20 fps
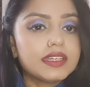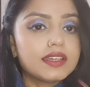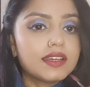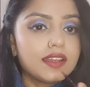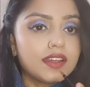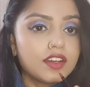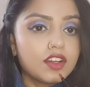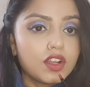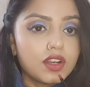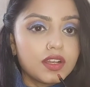
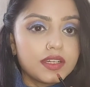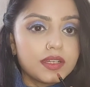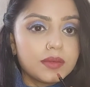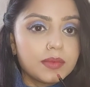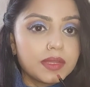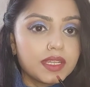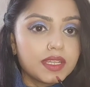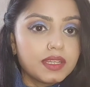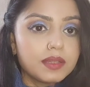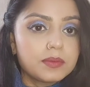कलर ऑलरेडी
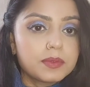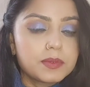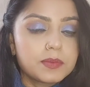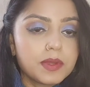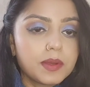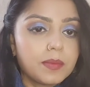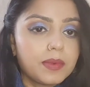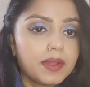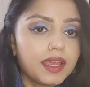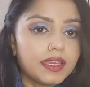मैंने लिप्स
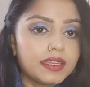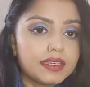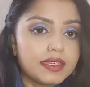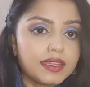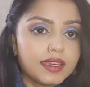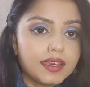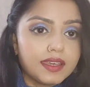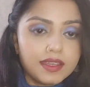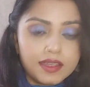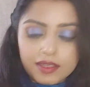पे अप्लाई
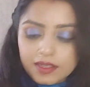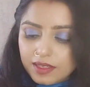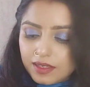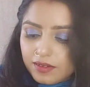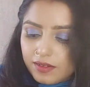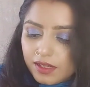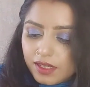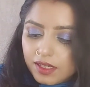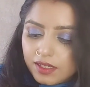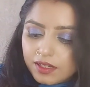किया है
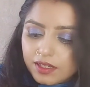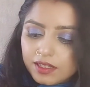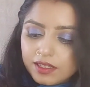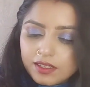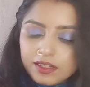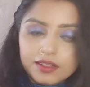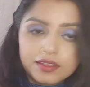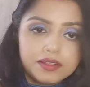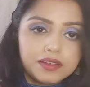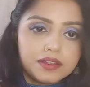ये वाला
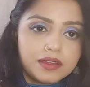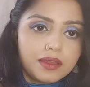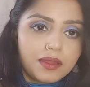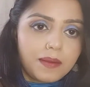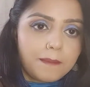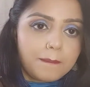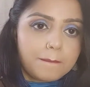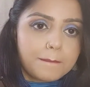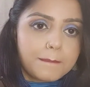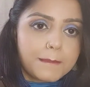कलर
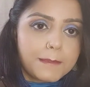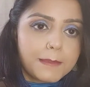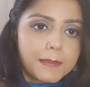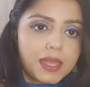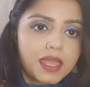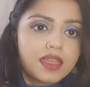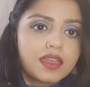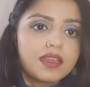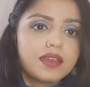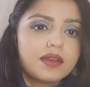
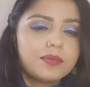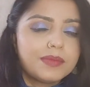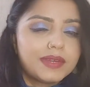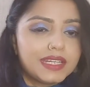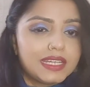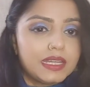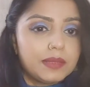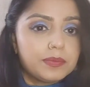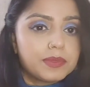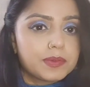
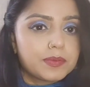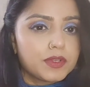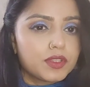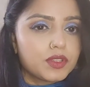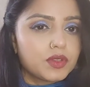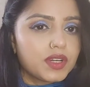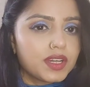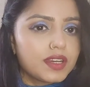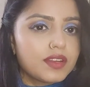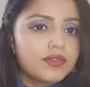बट लिप्स पे
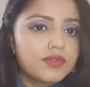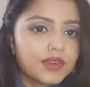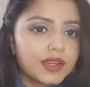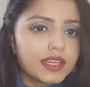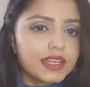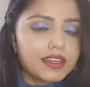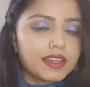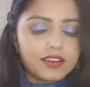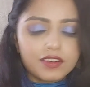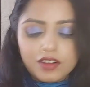थोड़ा
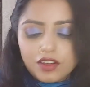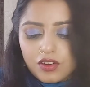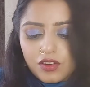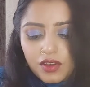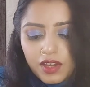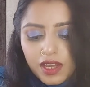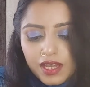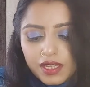डिफरेंट लग रहा होगा आई